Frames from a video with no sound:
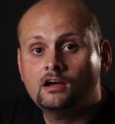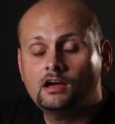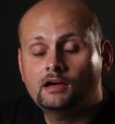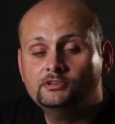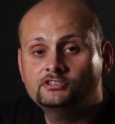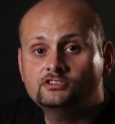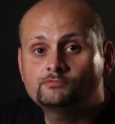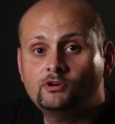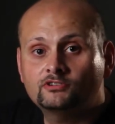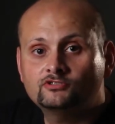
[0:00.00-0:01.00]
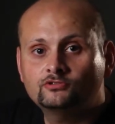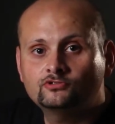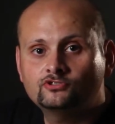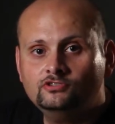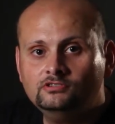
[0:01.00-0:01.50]
Amici di Sporgio
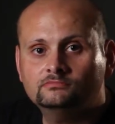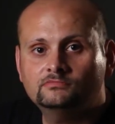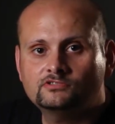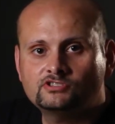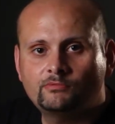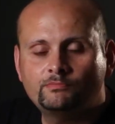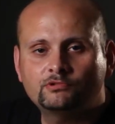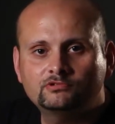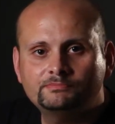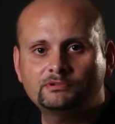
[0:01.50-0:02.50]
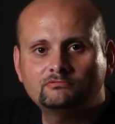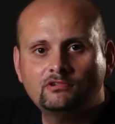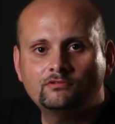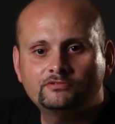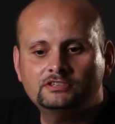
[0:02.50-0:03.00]
Rosso, siamo pronti per un
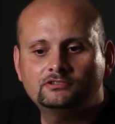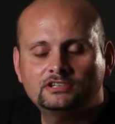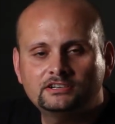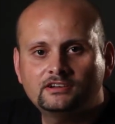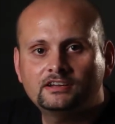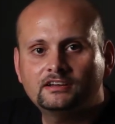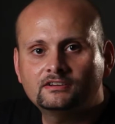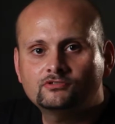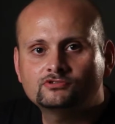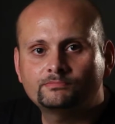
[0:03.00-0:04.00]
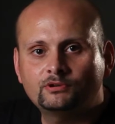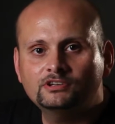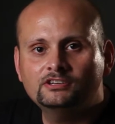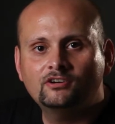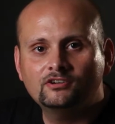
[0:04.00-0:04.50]
nuovo video del nostro
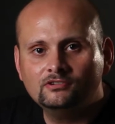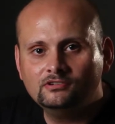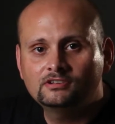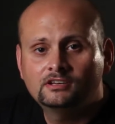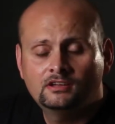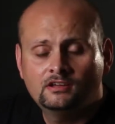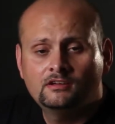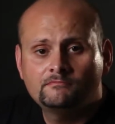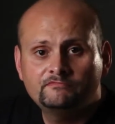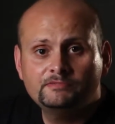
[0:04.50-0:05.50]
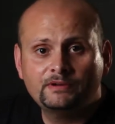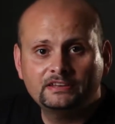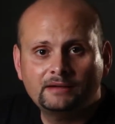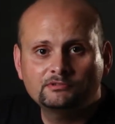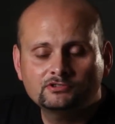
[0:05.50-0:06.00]
pallone d'oro. Vi
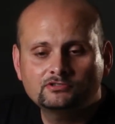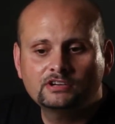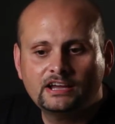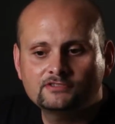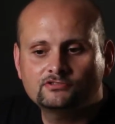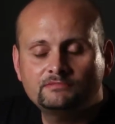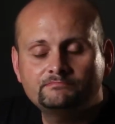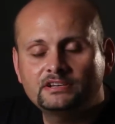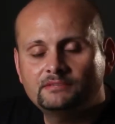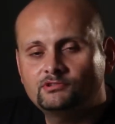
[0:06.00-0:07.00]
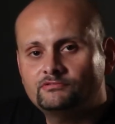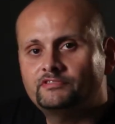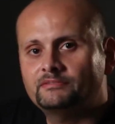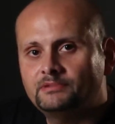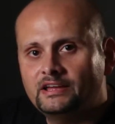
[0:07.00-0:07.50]
parliamo in questo caso del premio
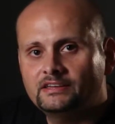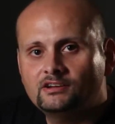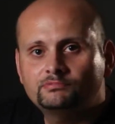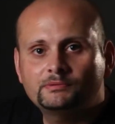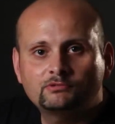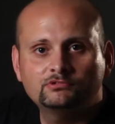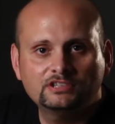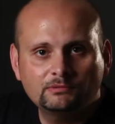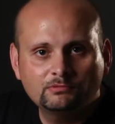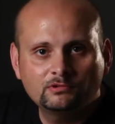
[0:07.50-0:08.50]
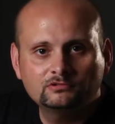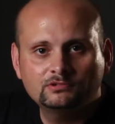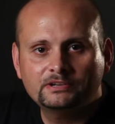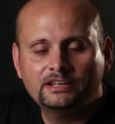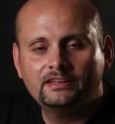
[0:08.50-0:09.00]
Fair Play. È un premio a cui teniamo
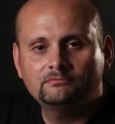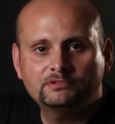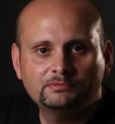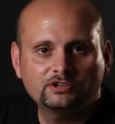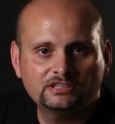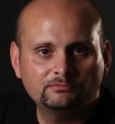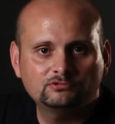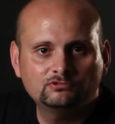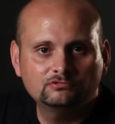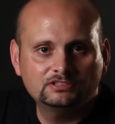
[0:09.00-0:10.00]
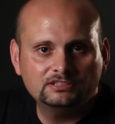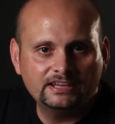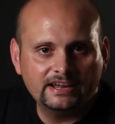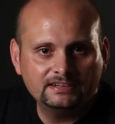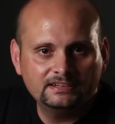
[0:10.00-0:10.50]
molto perché è un premio che diamo tutti
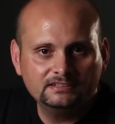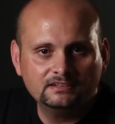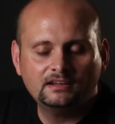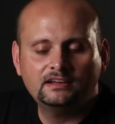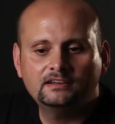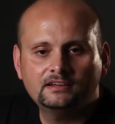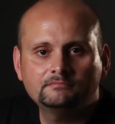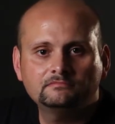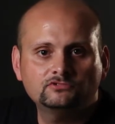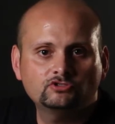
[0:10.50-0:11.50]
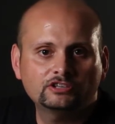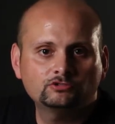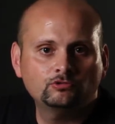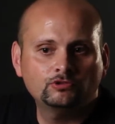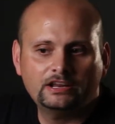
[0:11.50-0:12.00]
gli anni al mm,
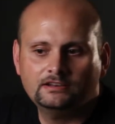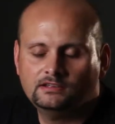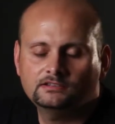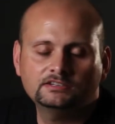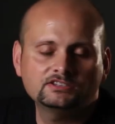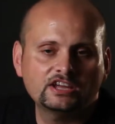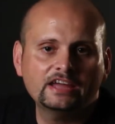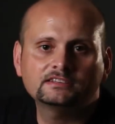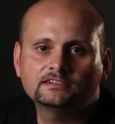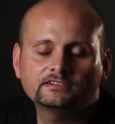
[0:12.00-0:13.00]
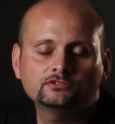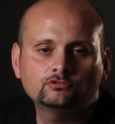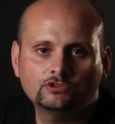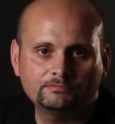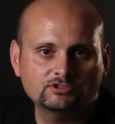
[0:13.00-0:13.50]
giocatore, al dirigente,
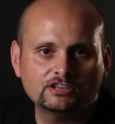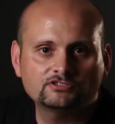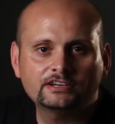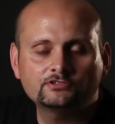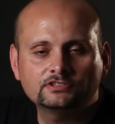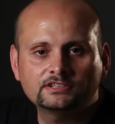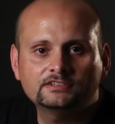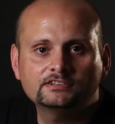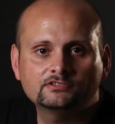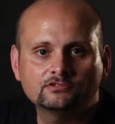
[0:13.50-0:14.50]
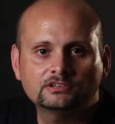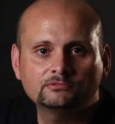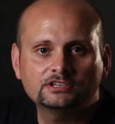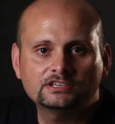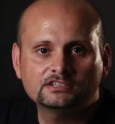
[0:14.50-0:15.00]
all'allenatore, al personaggio del calcio dilettantistico
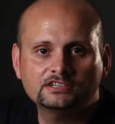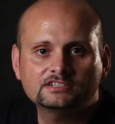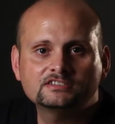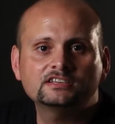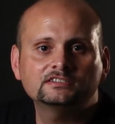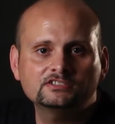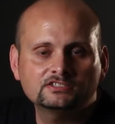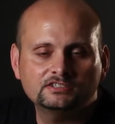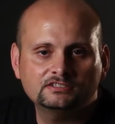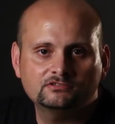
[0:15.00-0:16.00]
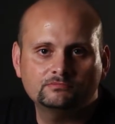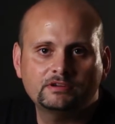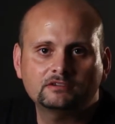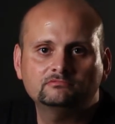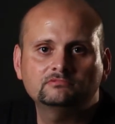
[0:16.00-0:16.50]
cremonese che si sia distinto
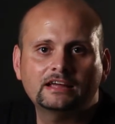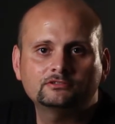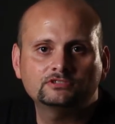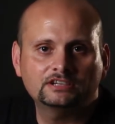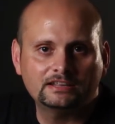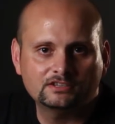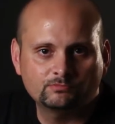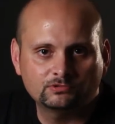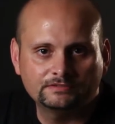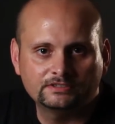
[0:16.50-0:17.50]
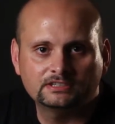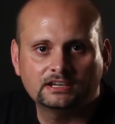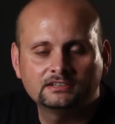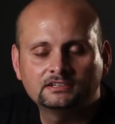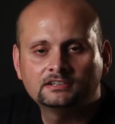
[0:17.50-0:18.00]
per un atto di grande sportività.